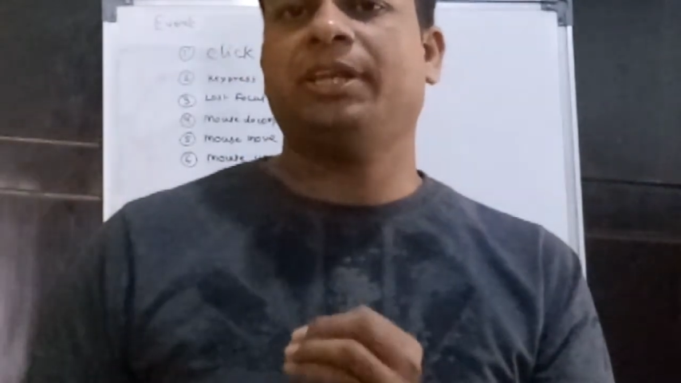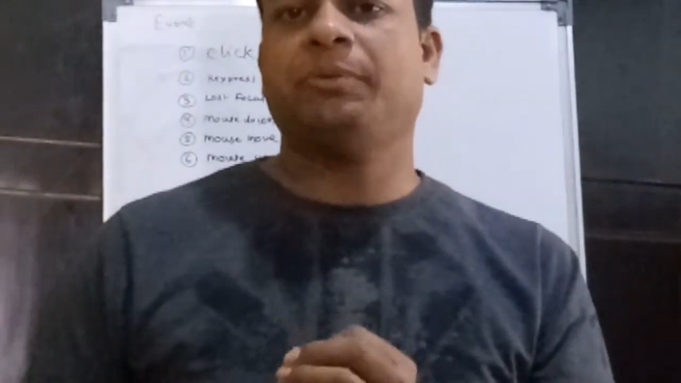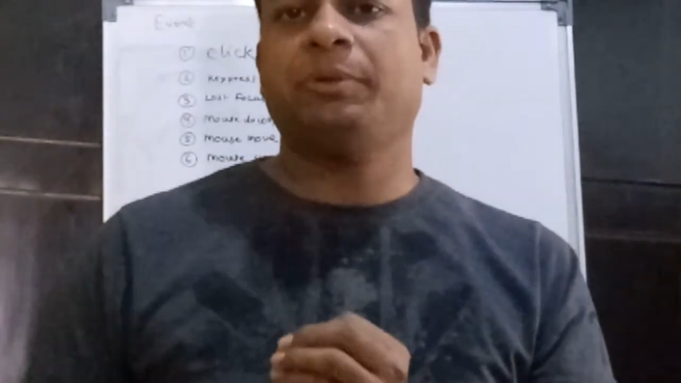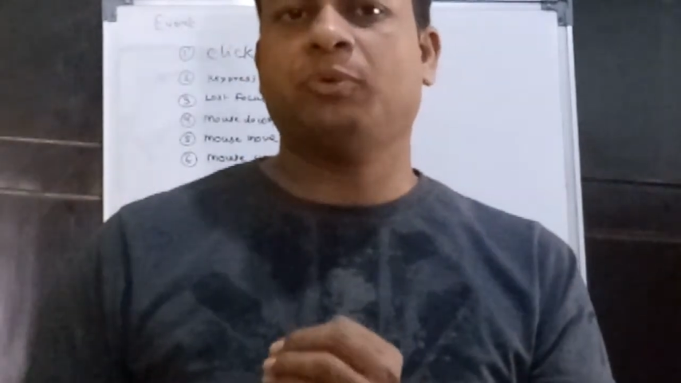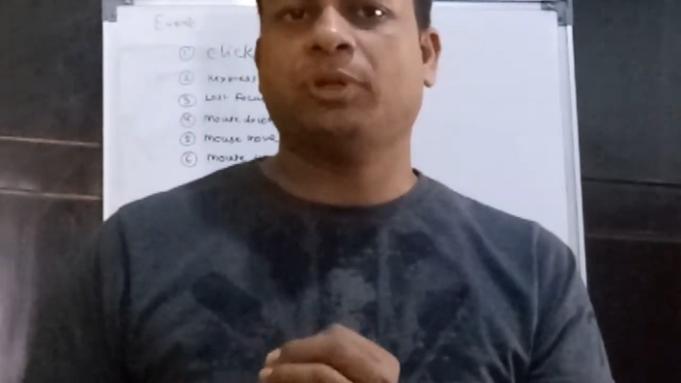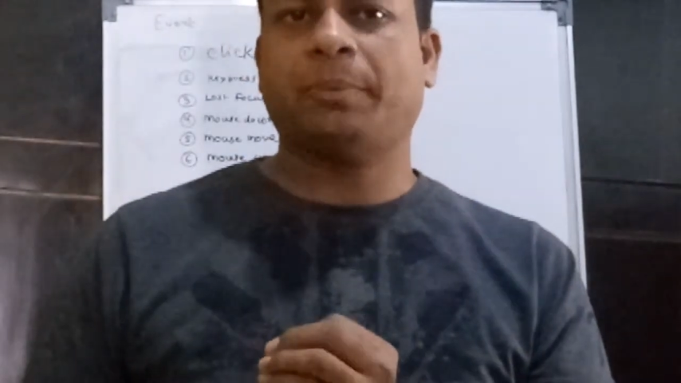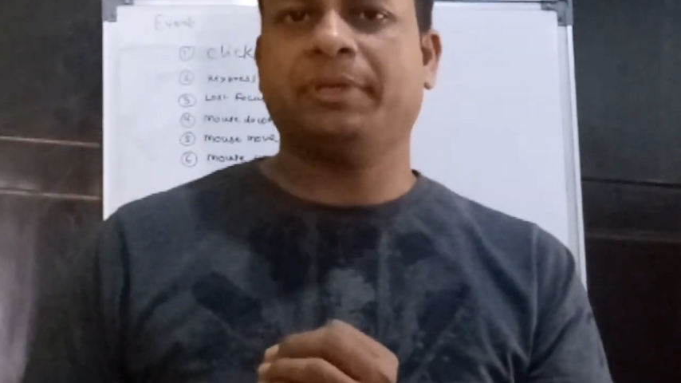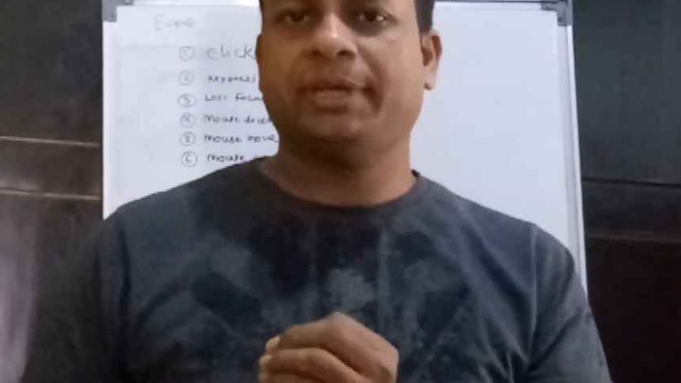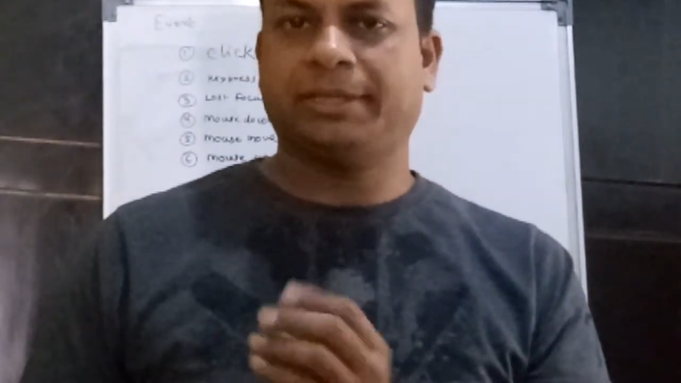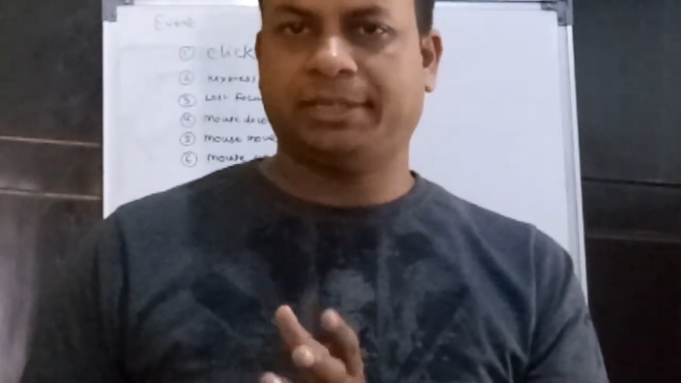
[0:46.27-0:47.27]
ड्रिवेन
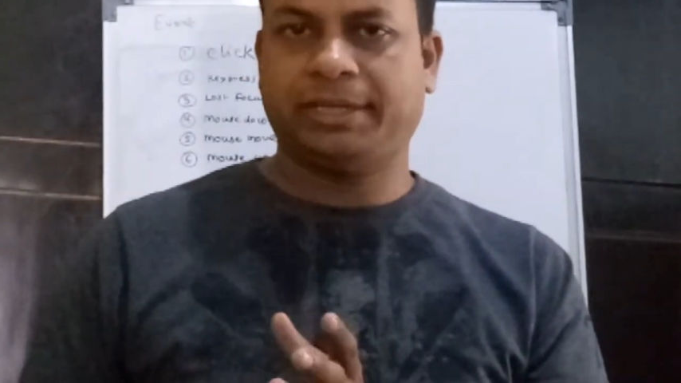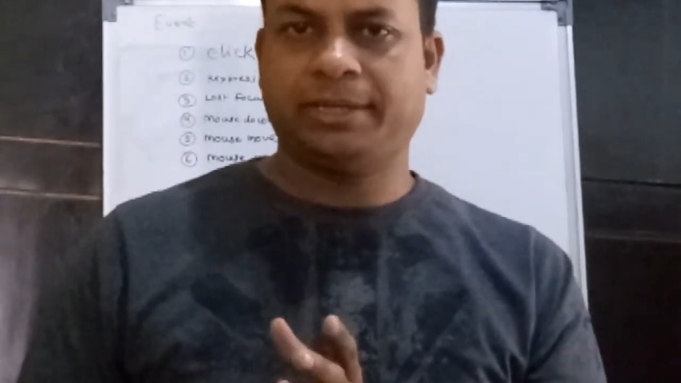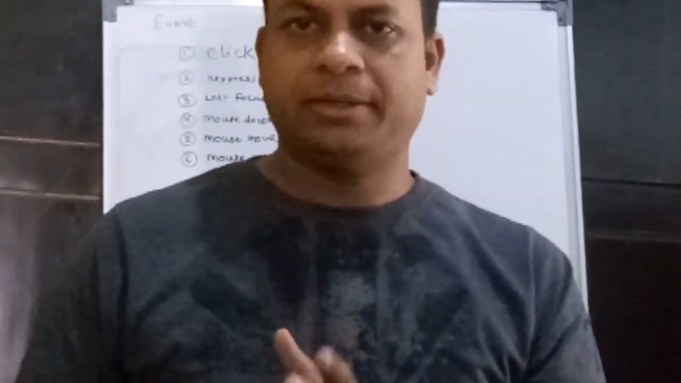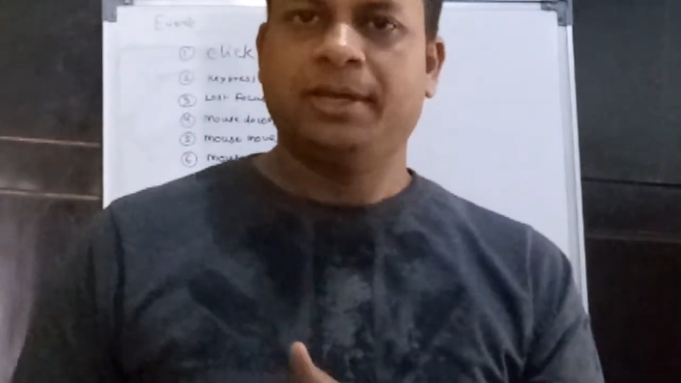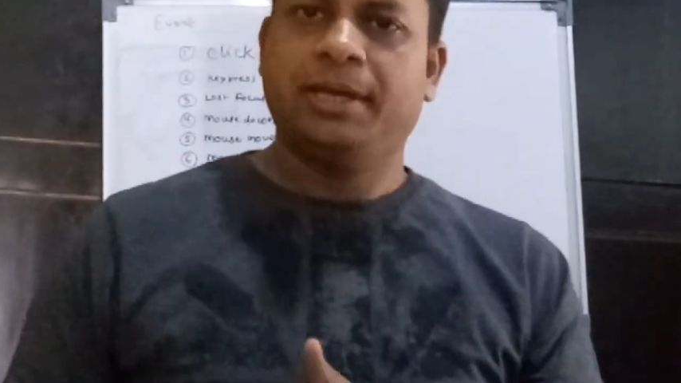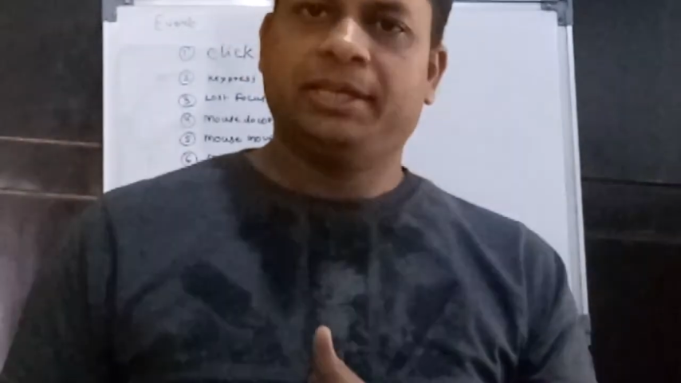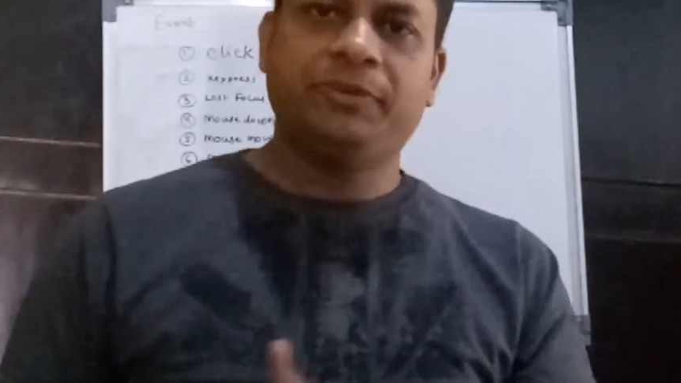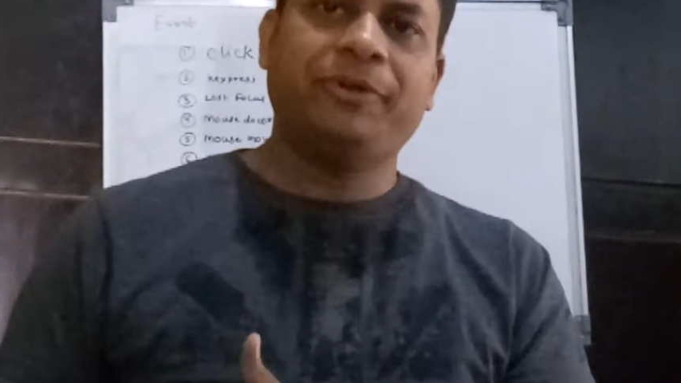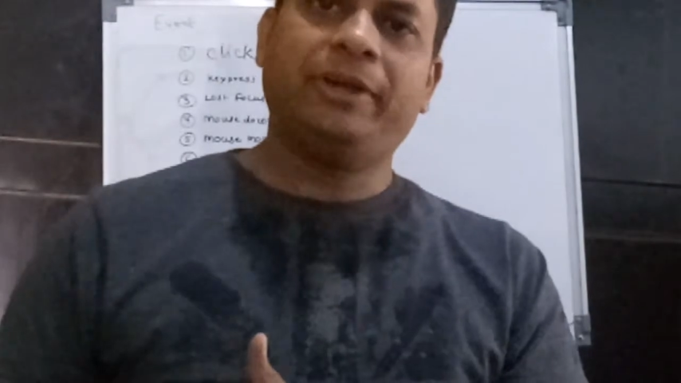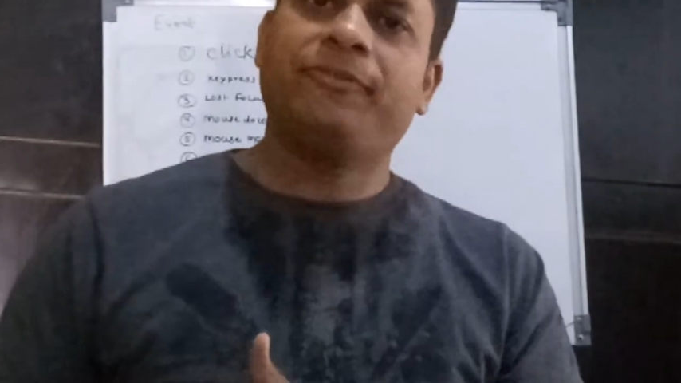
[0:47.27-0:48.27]
प्रोग्रामिंग कहते
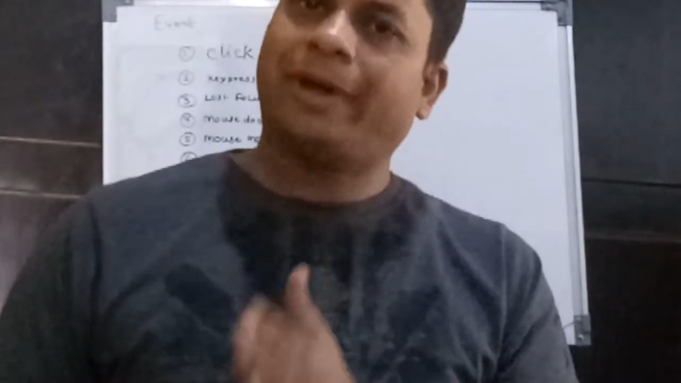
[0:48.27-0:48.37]
हैं इवेंट